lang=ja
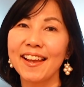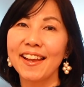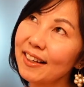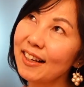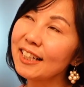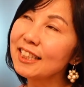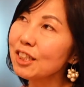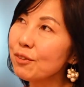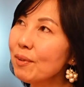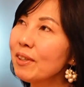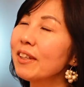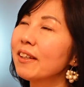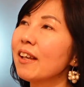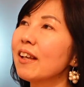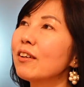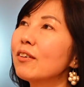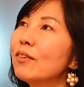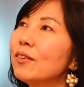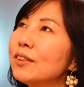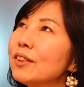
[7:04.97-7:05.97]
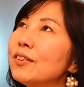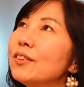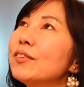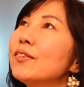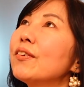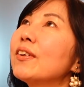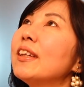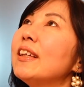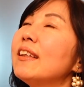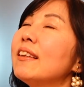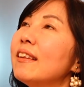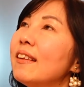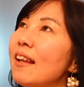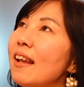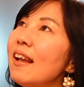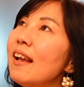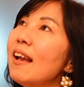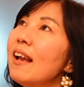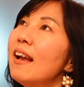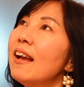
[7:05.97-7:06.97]
初めて結婚する時っ
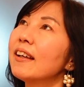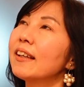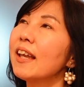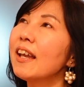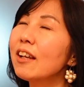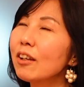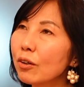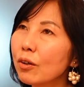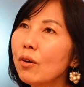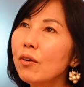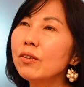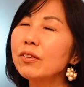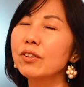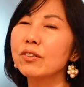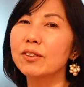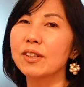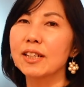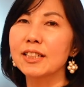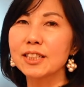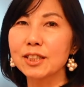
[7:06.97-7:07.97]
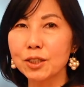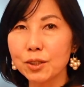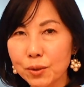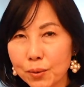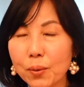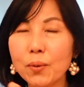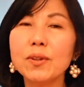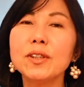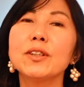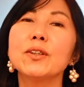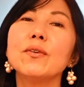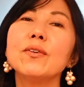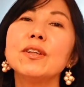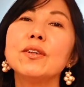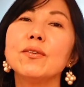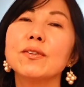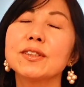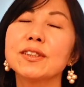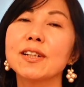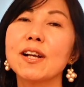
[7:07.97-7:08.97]
て結婚って言ったらすごい距
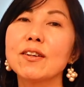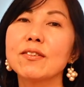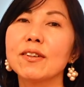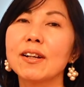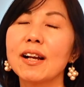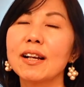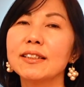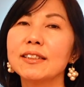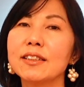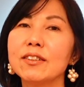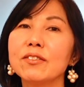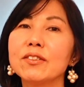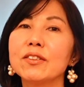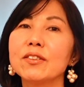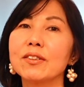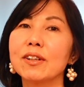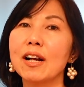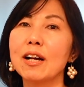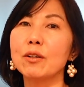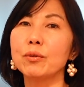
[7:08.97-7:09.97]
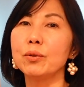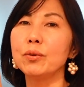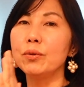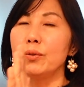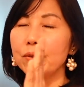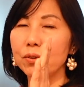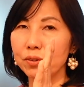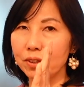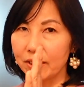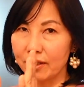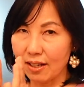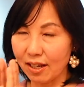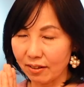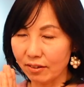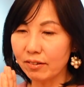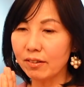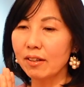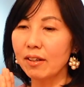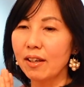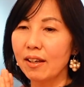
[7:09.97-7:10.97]
離を近く感じるっていうか夫婦にな
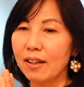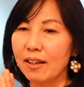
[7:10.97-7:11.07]
る、